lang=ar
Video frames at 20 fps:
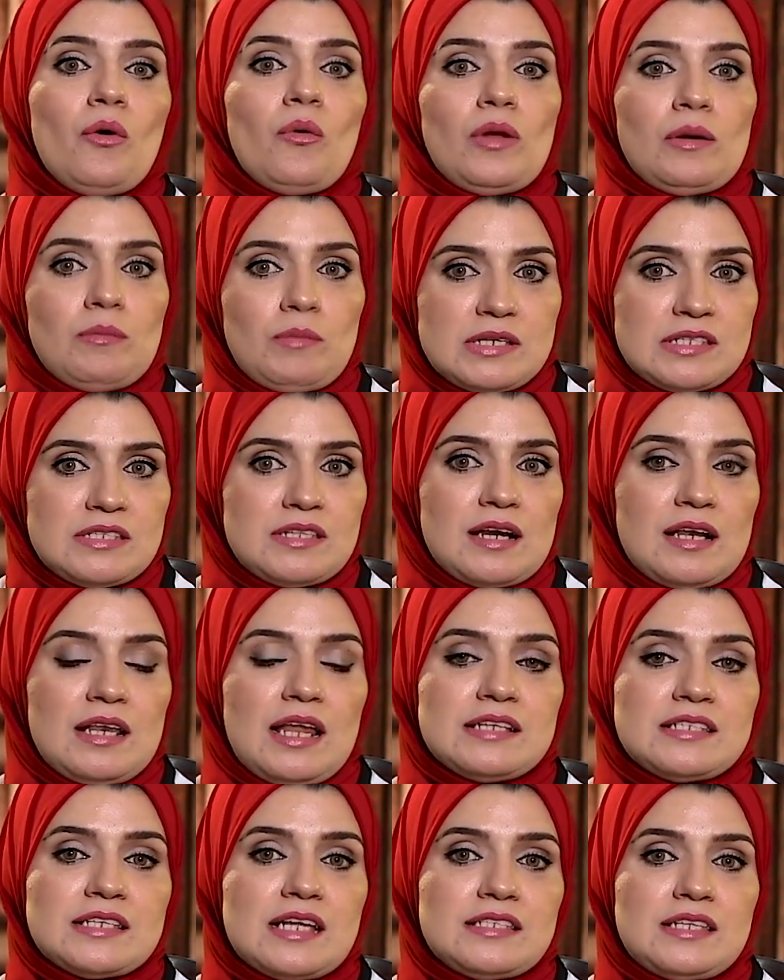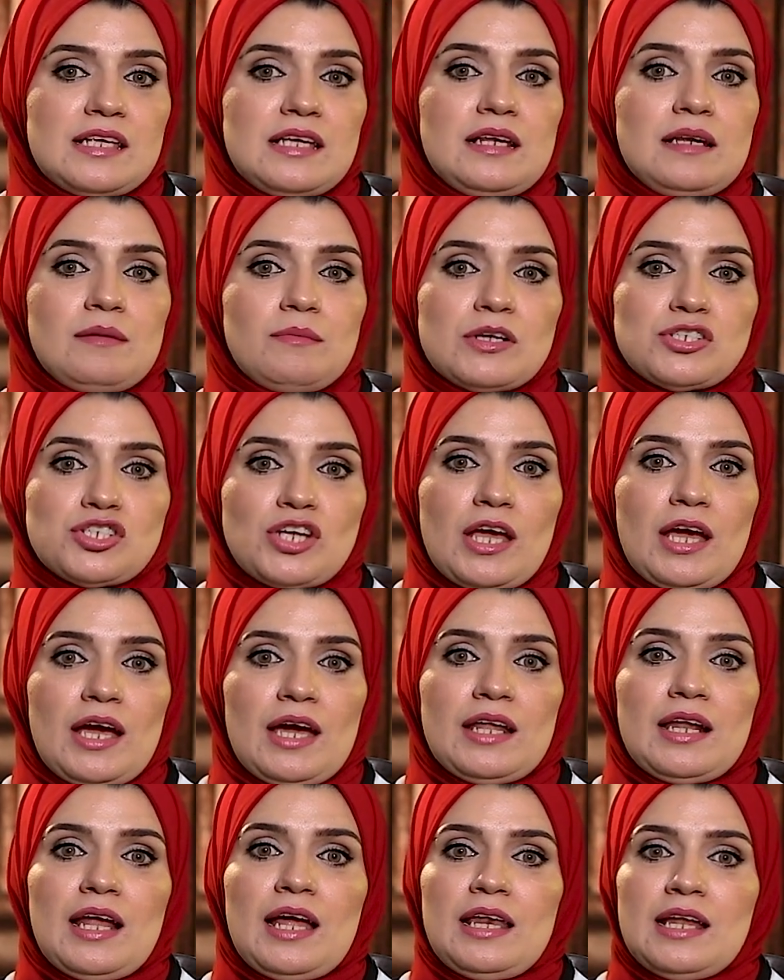والمصدر الأساسي
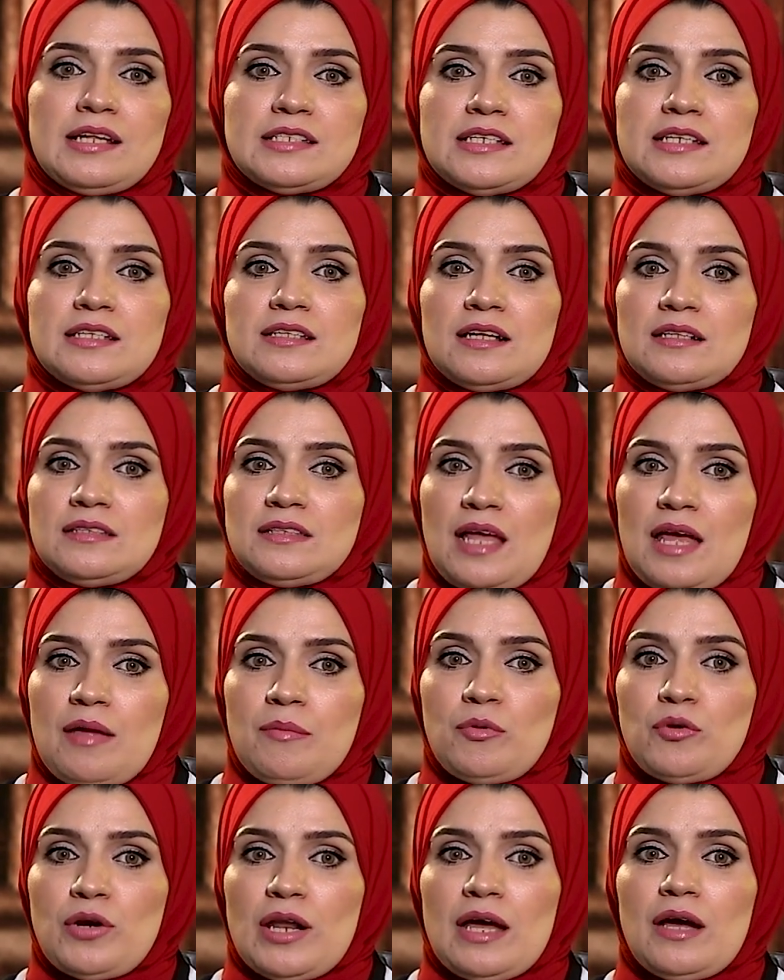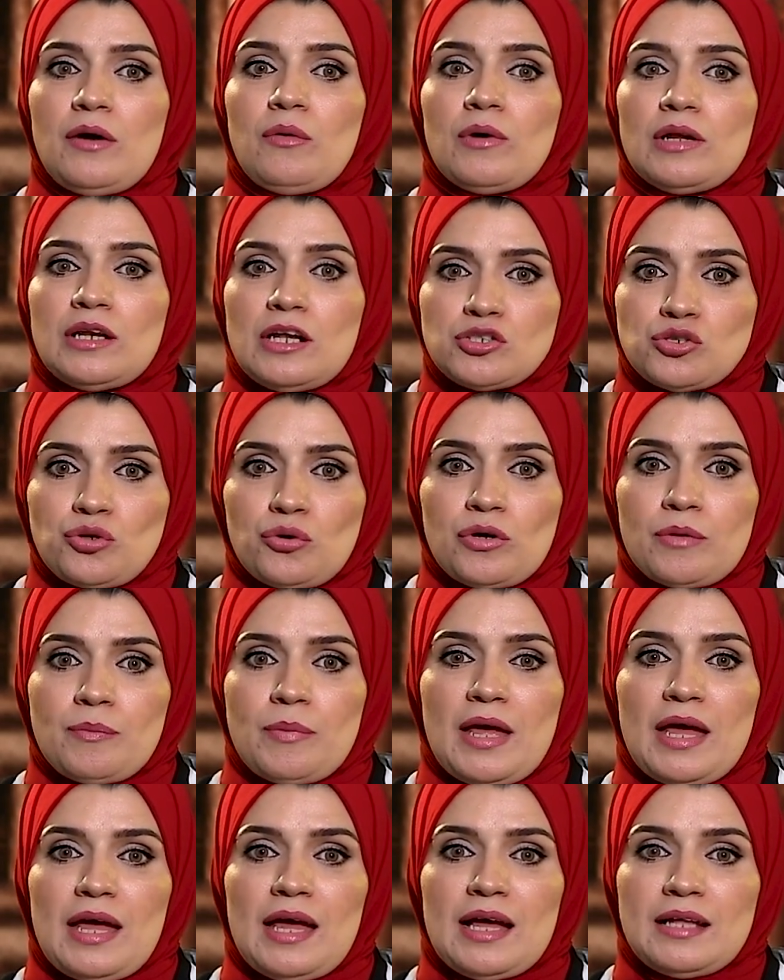للمشاعر التي تنتابنا ونشعر
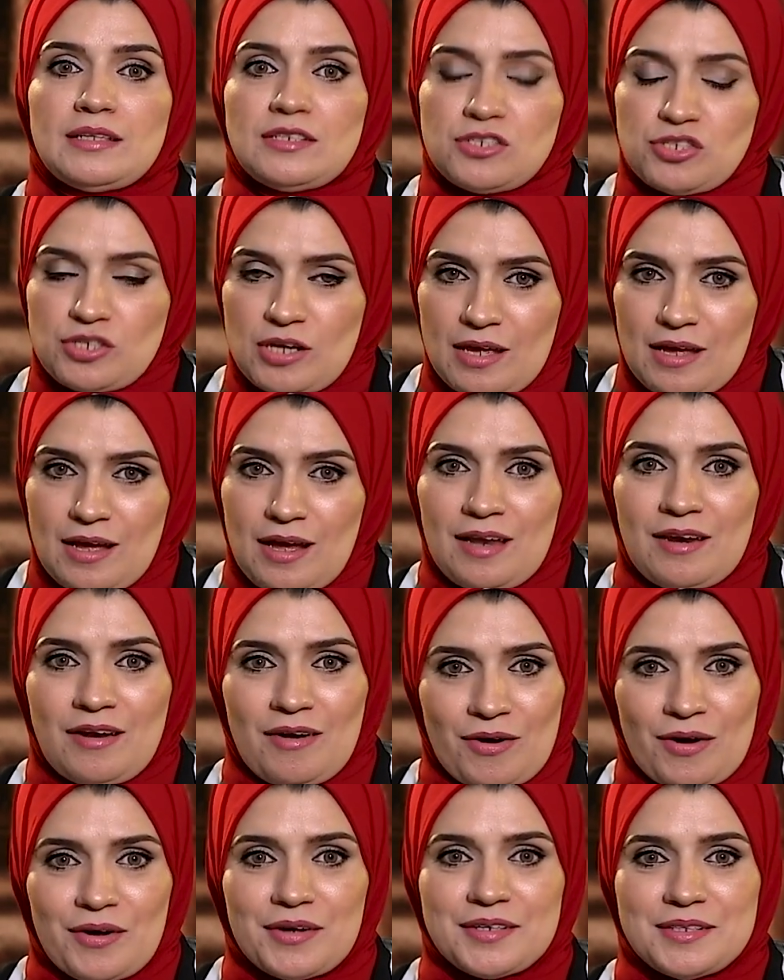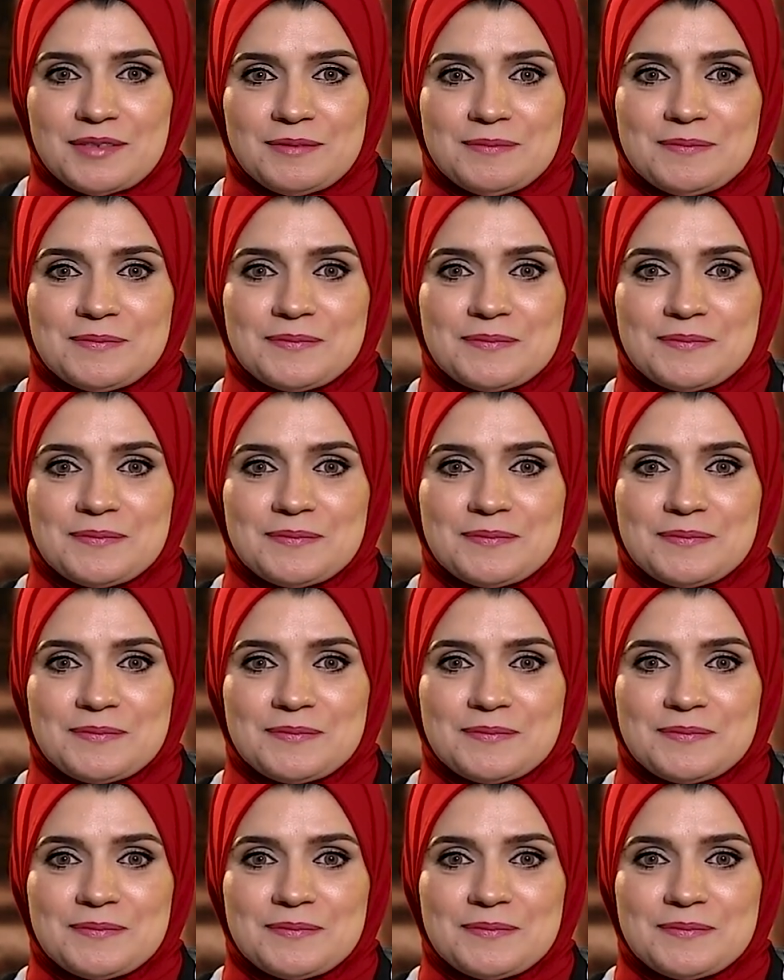بها تجاه الآخرين.